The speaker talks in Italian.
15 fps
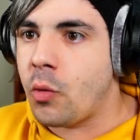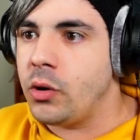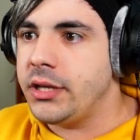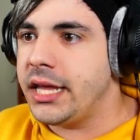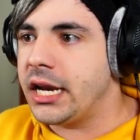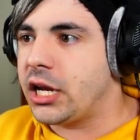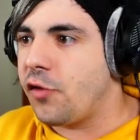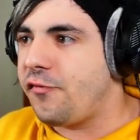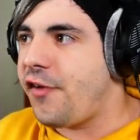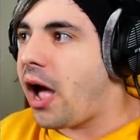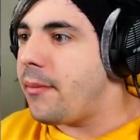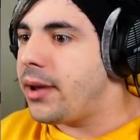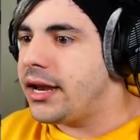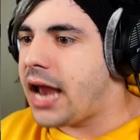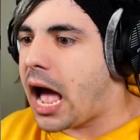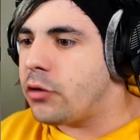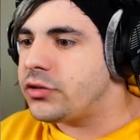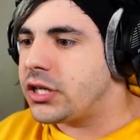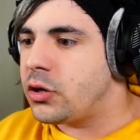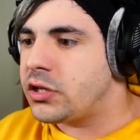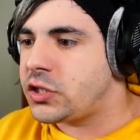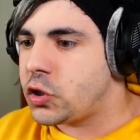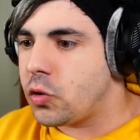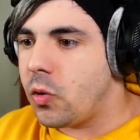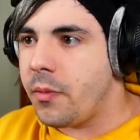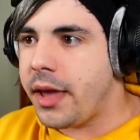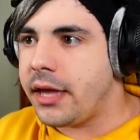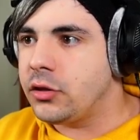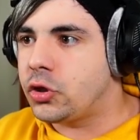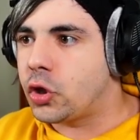vuol dire che ho fame e nausea nello stesso
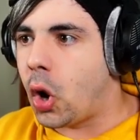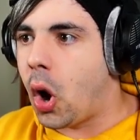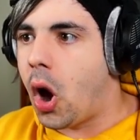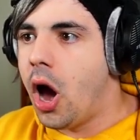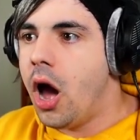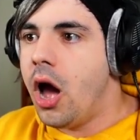momento!